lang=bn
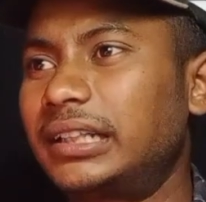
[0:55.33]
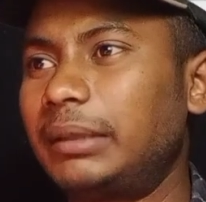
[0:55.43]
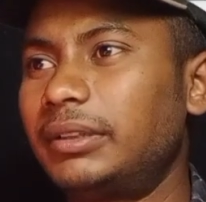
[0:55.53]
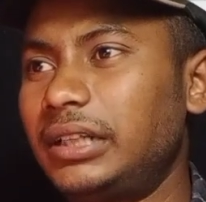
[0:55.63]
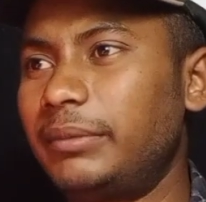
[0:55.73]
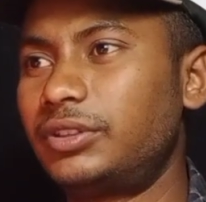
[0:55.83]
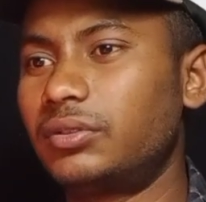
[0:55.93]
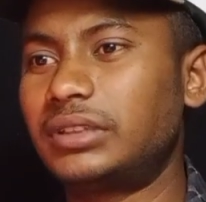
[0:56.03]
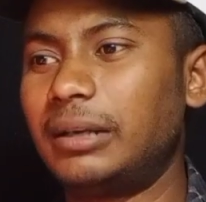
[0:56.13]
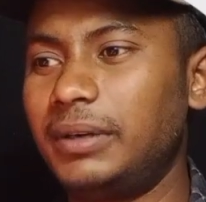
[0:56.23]
দেখতে পাচ্ছেন আমি
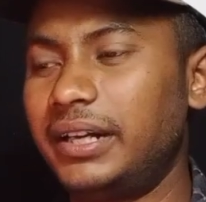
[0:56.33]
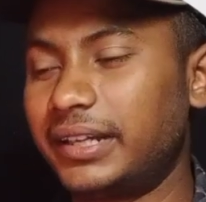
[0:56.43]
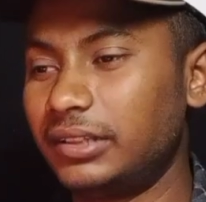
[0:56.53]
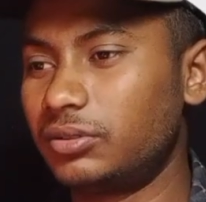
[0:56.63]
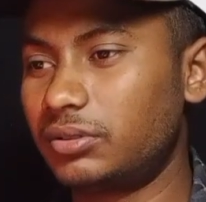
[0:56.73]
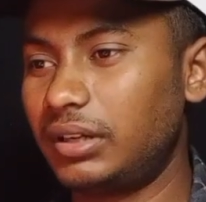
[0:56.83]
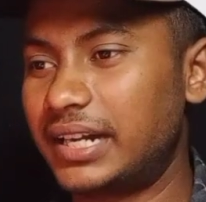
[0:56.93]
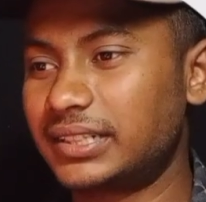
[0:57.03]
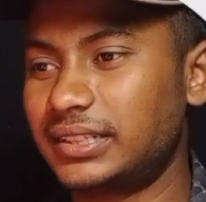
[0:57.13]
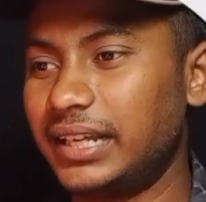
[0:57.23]
সোশ্যাল ব্লেডে কিন্তু চলে
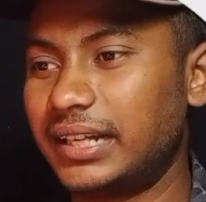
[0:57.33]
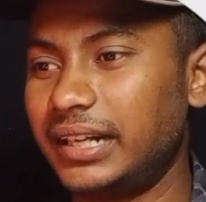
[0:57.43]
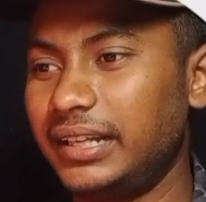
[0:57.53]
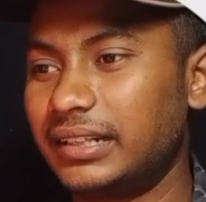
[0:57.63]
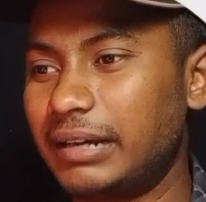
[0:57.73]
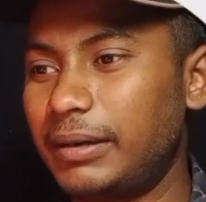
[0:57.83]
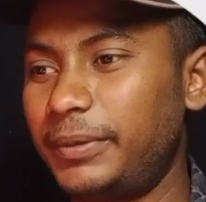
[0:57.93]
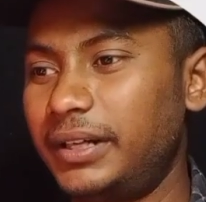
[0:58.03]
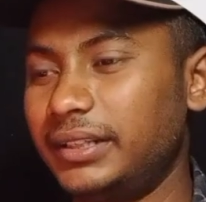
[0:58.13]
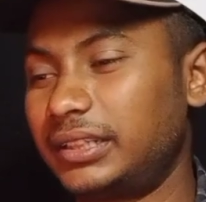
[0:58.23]
আসছে এখানে ইনকাম
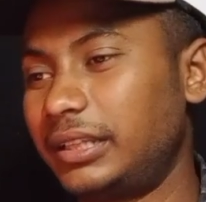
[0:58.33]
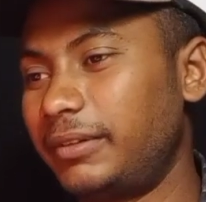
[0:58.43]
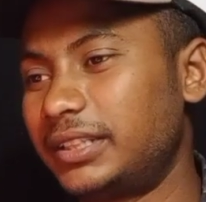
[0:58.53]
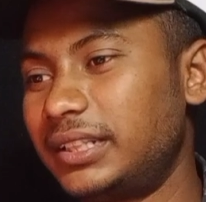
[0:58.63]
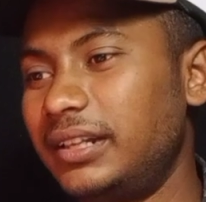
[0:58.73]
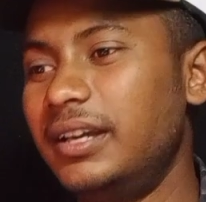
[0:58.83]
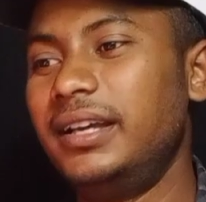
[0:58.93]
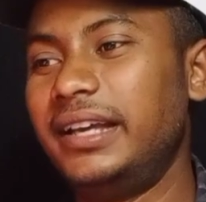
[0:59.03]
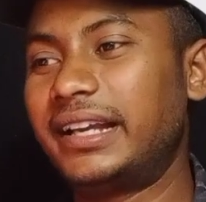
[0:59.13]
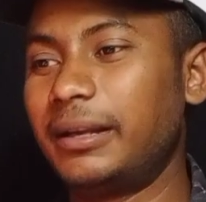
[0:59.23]
আপনারা দেখতে পাচ্ছেন
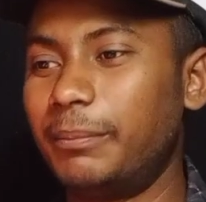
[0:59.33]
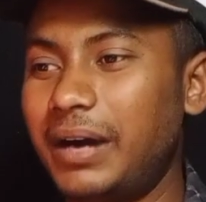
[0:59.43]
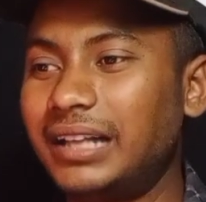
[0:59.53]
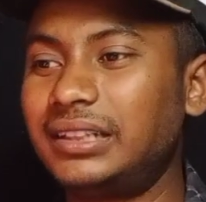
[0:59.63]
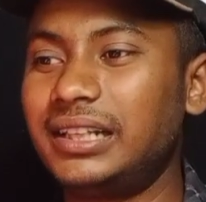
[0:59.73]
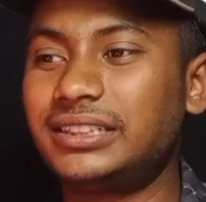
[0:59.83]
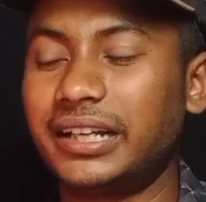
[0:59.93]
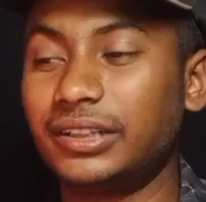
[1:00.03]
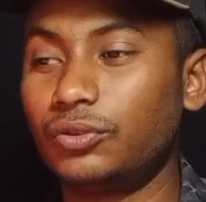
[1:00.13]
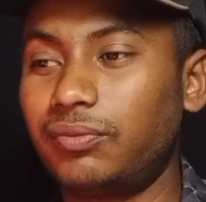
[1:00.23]
এখানে মান্থলি
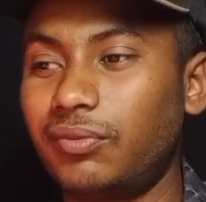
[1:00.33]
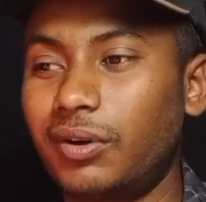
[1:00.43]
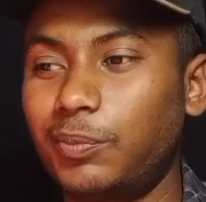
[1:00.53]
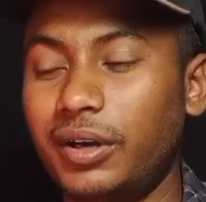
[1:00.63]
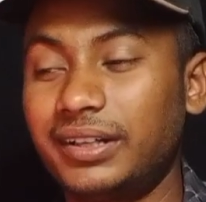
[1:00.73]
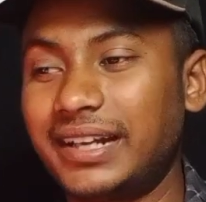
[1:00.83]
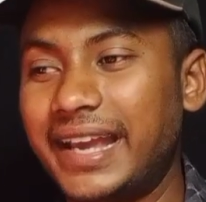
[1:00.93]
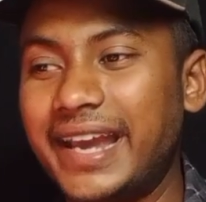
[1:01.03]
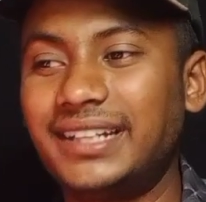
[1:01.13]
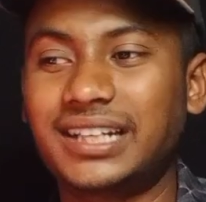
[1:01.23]
সে কিন্তু ফোর পয়েন্ট
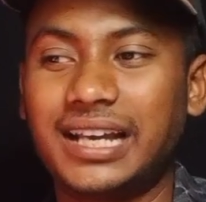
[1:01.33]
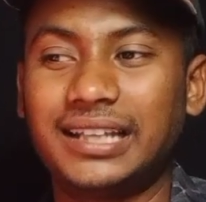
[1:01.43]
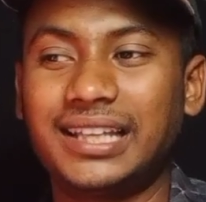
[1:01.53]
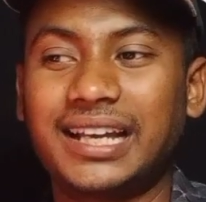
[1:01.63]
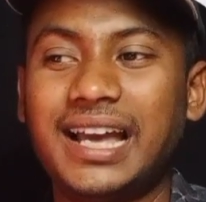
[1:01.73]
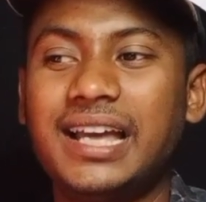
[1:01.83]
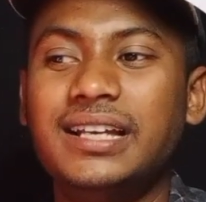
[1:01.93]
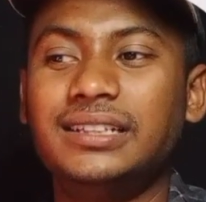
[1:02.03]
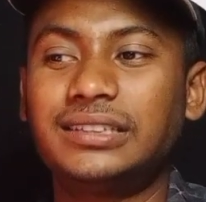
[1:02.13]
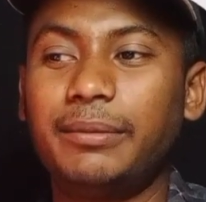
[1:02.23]
এইট কে থেকে
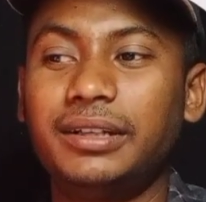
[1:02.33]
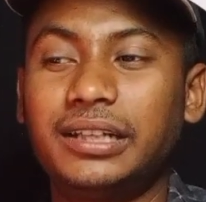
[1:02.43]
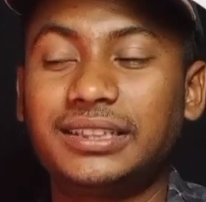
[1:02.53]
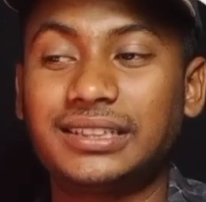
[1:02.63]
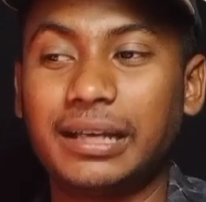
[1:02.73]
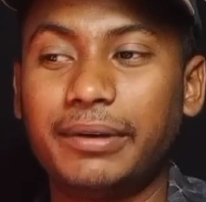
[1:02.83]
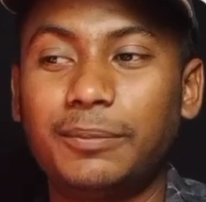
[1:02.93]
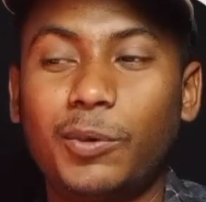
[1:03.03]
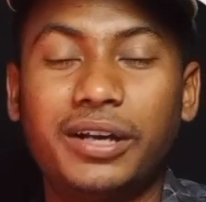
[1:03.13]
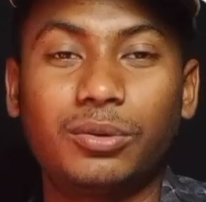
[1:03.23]
সেভেন্টি সেভেন
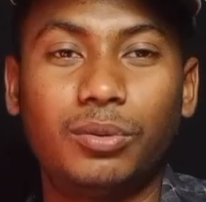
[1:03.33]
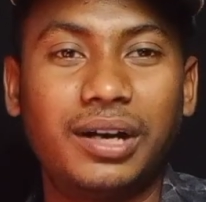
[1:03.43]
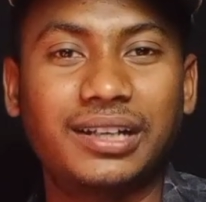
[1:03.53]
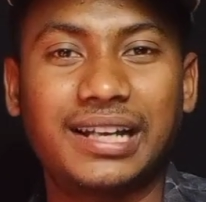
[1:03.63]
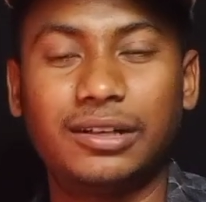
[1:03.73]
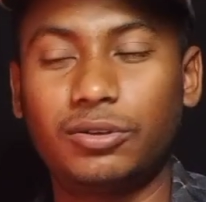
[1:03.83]
পয়েন্ট ওয়ান কে